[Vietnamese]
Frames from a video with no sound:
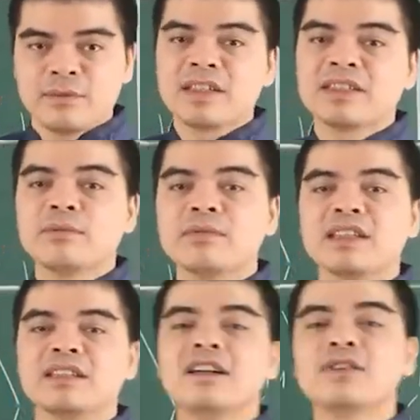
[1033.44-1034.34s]
vợ chồng
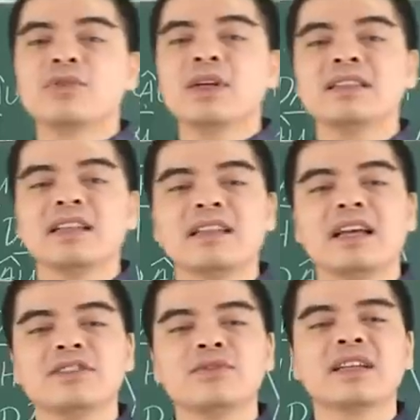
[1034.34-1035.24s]
thì thường xuyên xảy
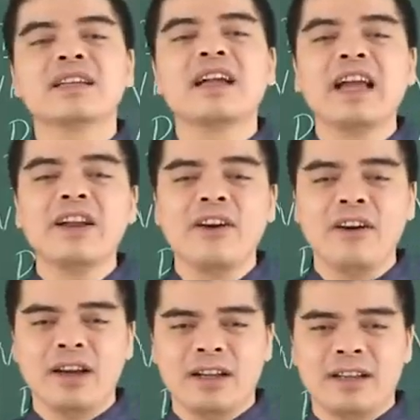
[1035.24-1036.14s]
ra những chuyện cãi
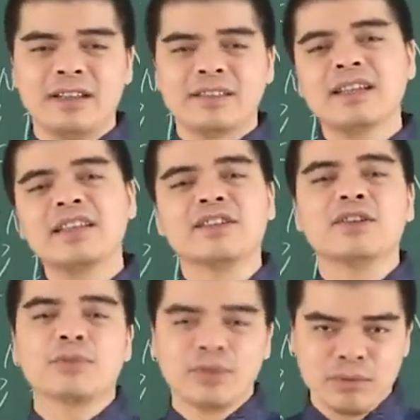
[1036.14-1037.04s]
cọ gia đình thì
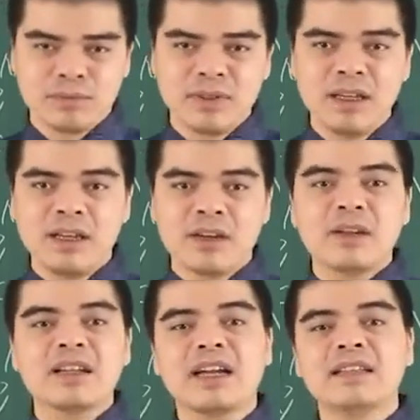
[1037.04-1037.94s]
lục đục
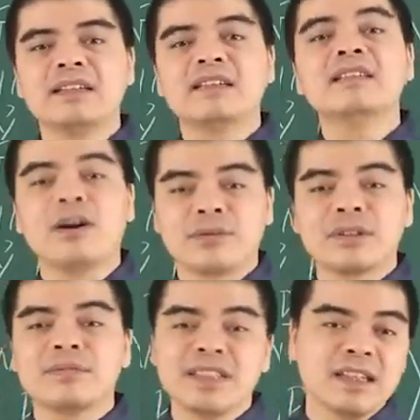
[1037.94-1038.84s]
con cái thì hư hỏng
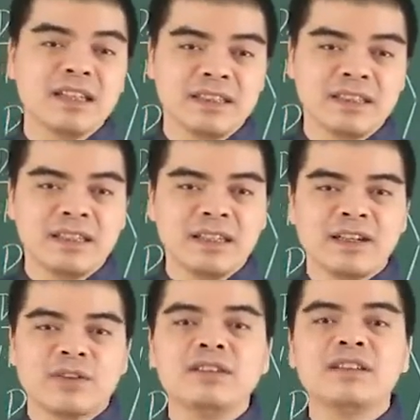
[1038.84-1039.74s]
thậm chí là gì
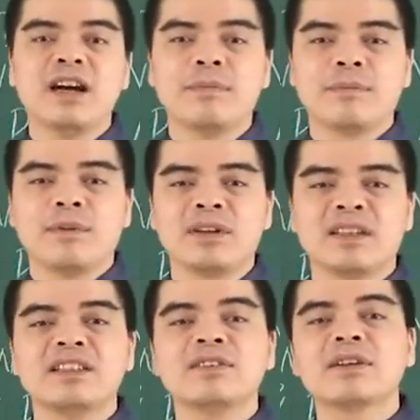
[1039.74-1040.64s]
có trường hợp còn
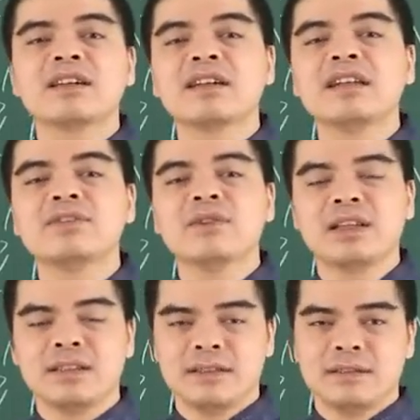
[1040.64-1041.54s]
khiến cho kinh
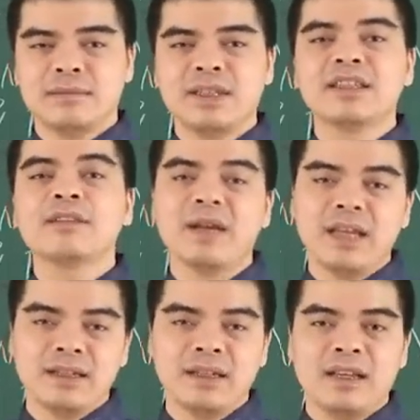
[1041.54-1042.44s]
doanh bị thất
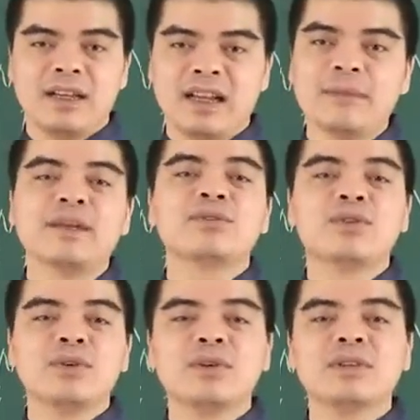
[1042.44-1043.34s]
bát, làm ăn
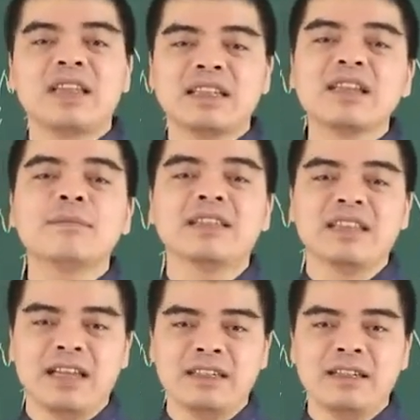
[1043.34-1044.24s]
thua lỗ, tán ra bại
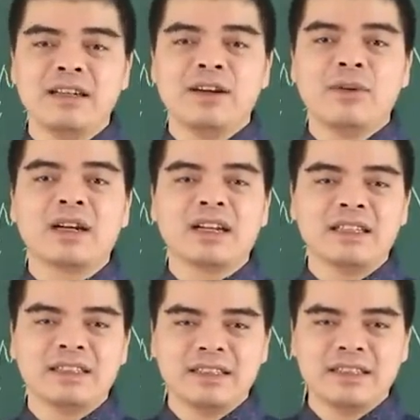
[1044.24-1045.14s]
sản hoặc
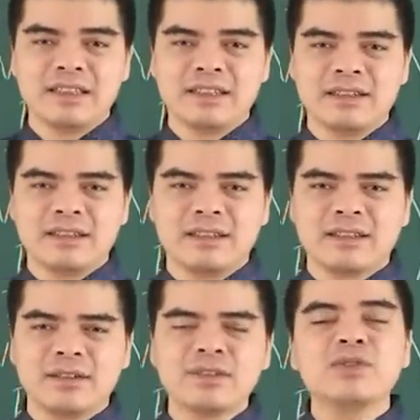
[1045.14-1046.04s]
là gì?
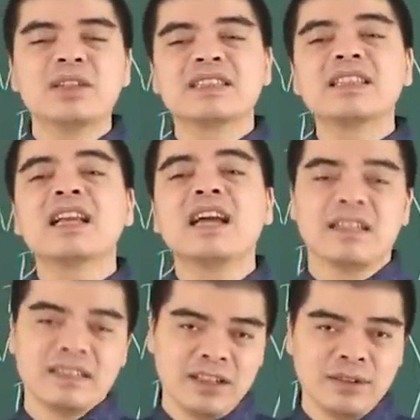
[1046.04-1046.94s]
Có những chuyện sát hại
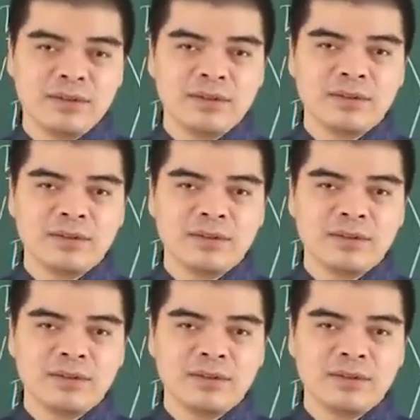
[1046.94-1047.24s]
lẫn nhau.